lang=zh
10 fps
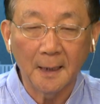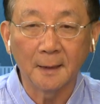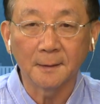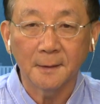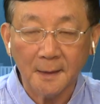
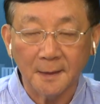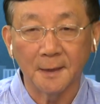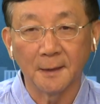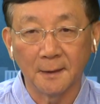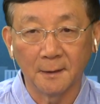让这
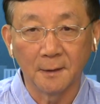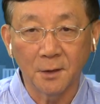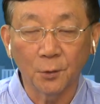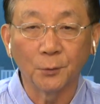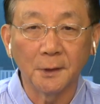些人
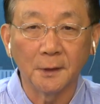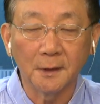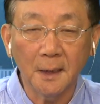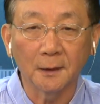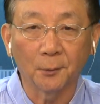受益，
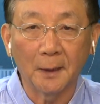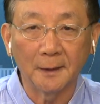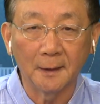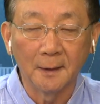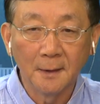这样的话
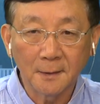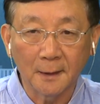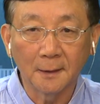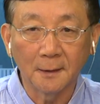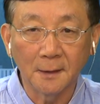呢，
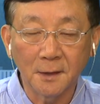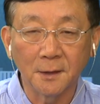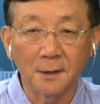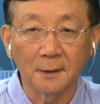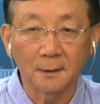才可以
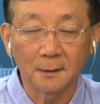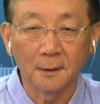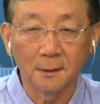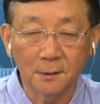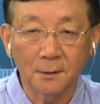世界
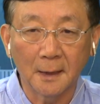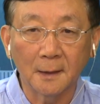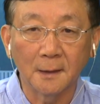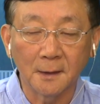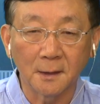呃，才
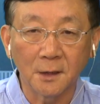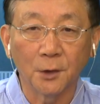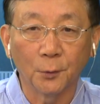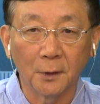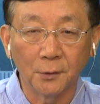可以这个
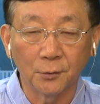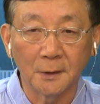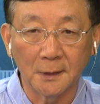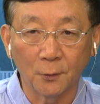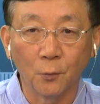社会就
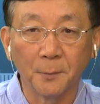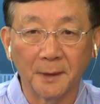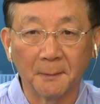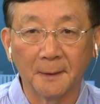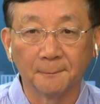更加公
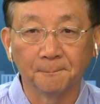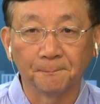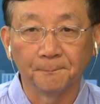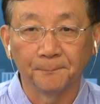平嘛。